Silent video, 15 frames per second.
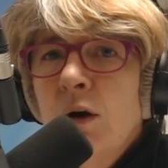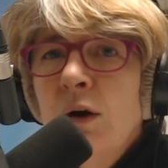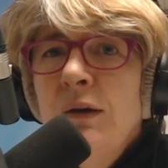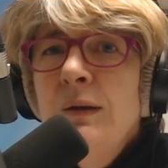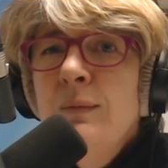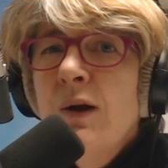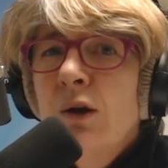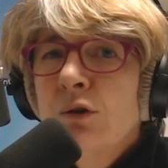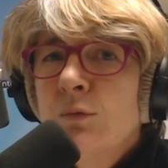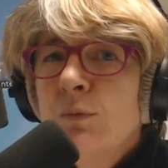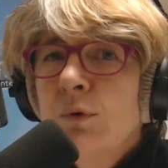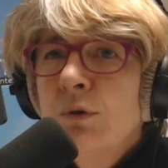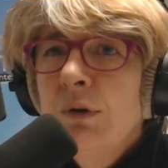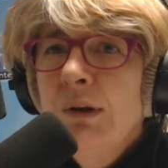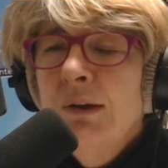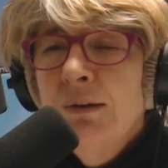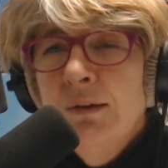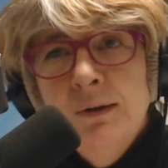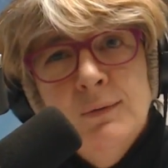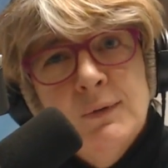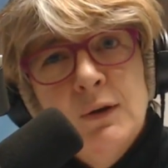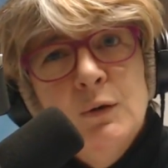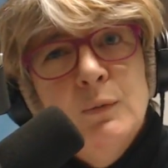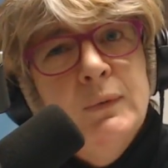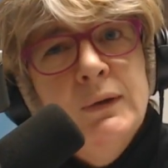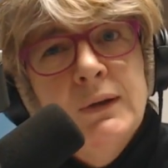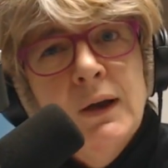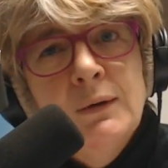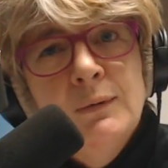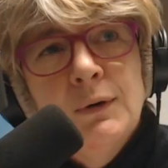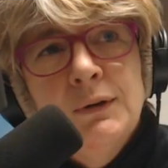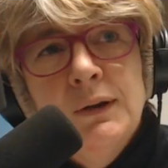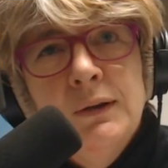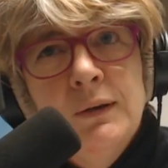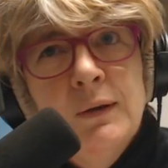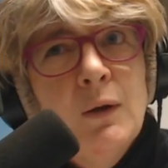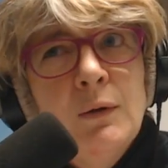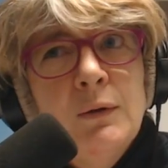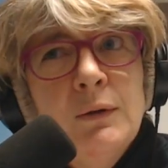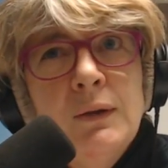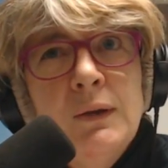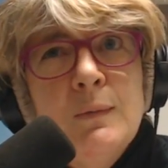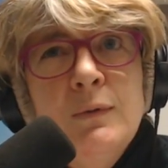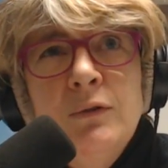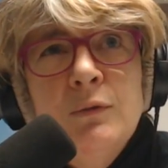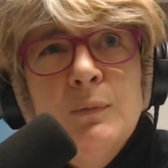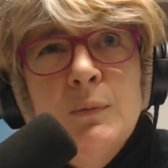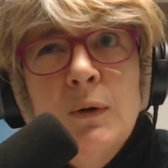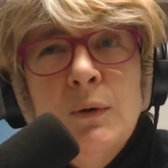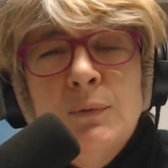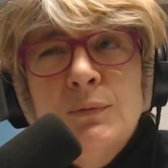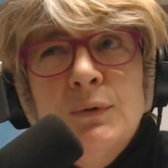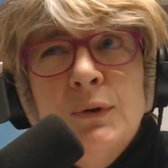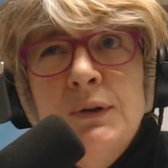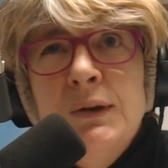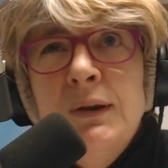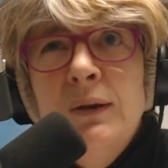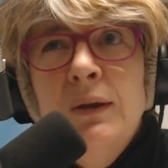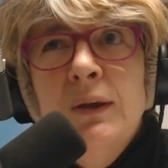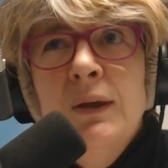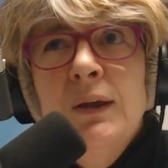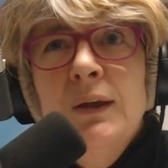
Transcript: en hébergement collectif à l'hôpital ou en, établissement, en foyer,